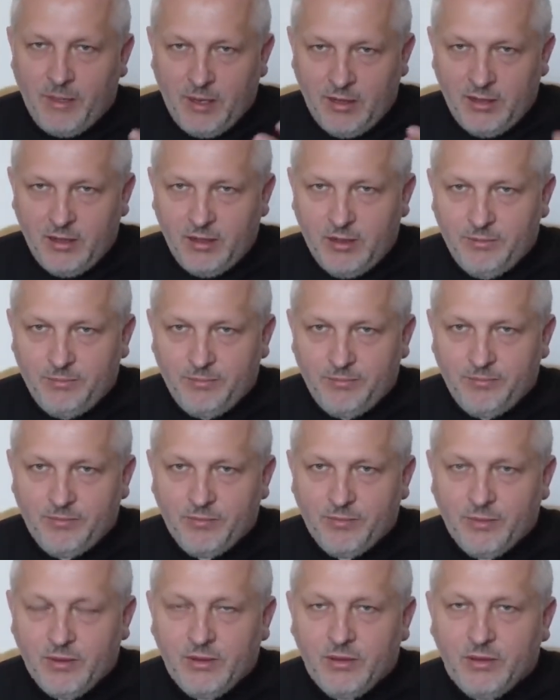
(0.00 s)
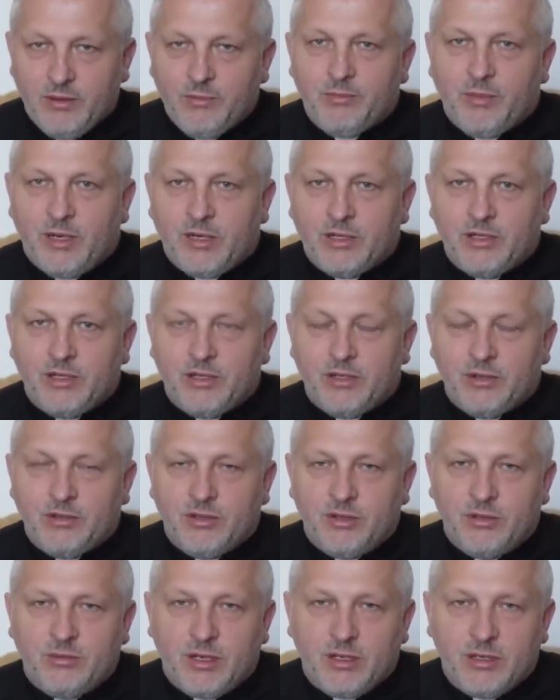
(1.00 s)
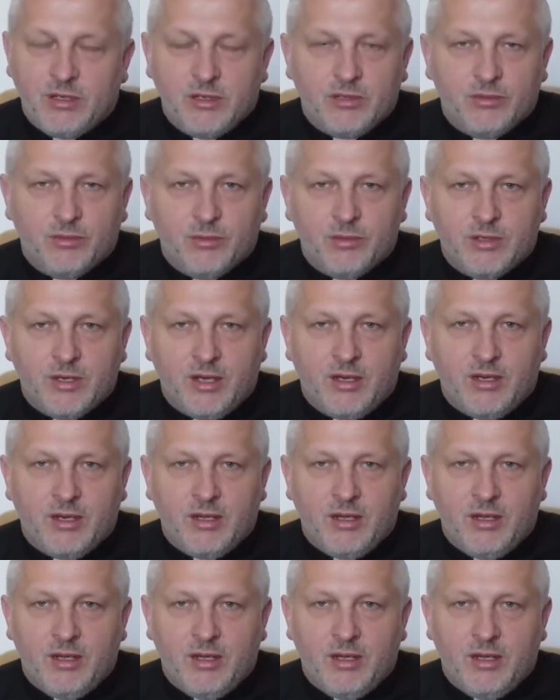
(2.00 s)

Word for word: ale patrzeć oczyma Chrystusa,